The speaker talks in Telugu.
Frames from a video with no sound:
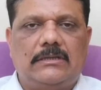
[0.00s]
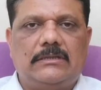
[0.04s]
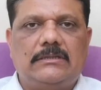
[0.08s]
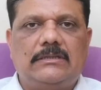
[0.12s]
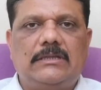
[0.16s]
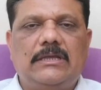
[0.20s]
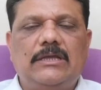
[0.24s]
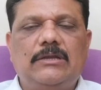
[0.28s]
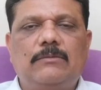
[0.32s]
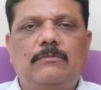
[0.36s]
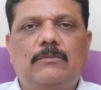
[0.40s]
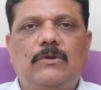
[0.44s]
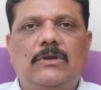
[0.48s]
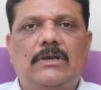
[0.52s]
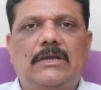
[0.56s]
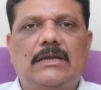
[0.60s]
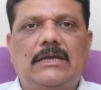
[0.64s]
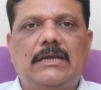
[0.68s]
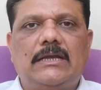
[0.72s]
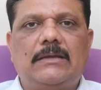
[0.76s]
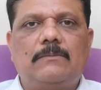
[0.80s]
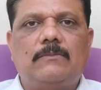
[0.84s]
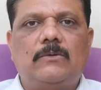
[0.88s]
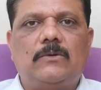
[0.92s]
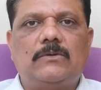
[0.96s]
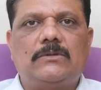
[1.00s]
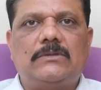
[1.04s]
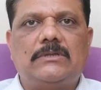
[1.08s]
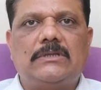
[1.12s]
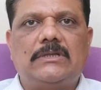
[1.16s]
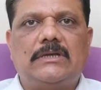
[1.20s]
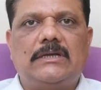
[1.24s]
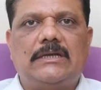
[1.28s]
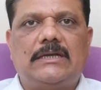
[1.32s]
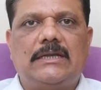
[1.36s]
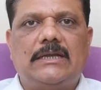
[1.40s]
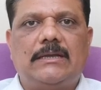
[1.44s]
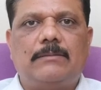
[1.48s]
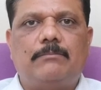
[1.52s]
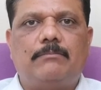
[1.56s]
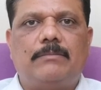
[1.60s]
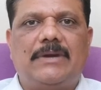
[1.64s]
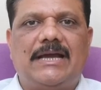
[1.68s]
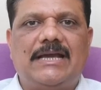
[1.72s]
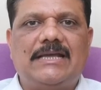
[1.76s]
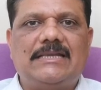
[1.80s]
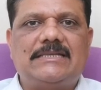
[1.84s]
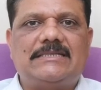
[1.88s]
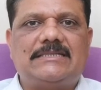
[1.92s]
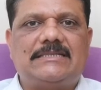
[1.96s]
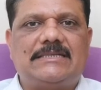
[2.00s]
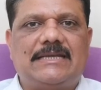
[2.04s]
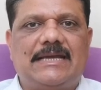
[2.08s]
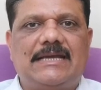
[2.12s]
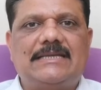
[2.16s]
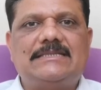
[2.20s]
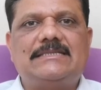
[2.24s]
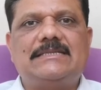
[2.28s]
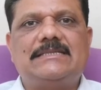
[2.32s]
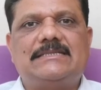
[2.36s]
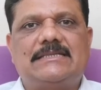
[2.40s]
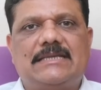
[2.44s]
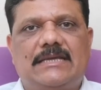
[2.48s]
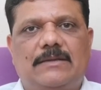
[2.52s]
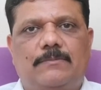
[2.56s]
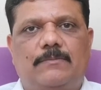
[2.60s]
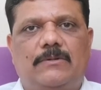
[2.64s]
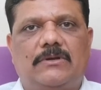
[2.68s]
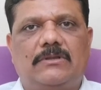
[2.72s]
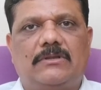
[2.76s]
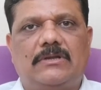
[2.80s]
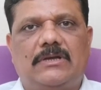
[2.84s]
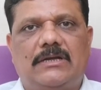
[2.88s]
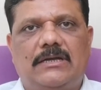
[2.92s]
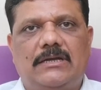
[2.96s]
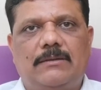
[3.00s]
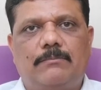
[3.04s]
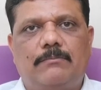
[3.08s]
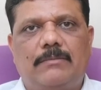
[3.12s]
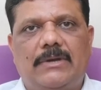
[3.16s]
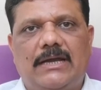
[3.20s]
దీని మూలంగా ఏమవుతుందంటే బయలు స్టాసెస్ ఏర్పడుతుంది అంటే